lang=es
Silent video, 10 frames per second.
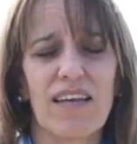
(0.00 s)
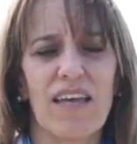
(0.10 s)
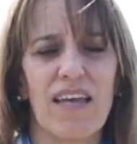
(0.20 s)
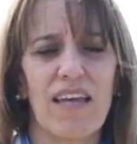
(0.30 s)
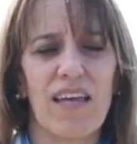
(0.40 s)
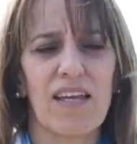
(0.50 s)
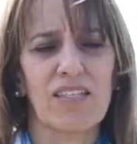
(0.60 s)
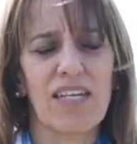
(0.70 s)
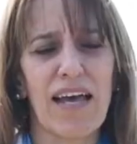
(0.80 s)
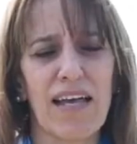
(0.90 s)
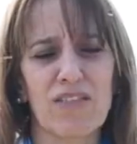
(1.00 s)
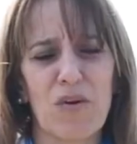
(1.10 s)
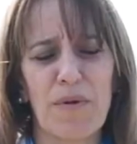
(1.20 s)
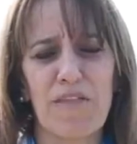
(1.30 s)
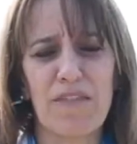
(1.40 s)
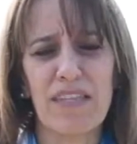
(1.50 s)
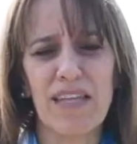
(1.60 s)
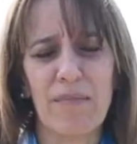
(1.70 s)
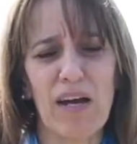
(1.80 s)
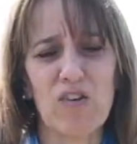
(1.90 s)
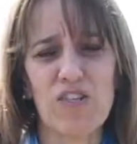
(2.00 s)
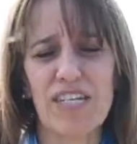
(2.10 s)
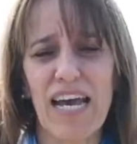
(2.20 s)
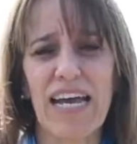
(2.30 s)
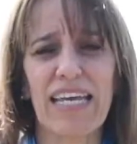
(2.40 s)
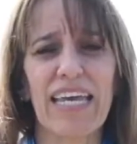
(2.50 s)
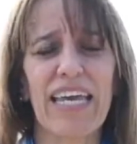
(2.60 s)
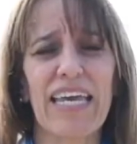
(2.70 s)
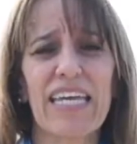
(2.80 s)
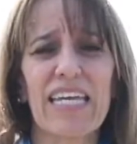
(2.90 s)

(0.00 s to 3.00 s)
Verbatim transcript: ya sobre fin de macollaje,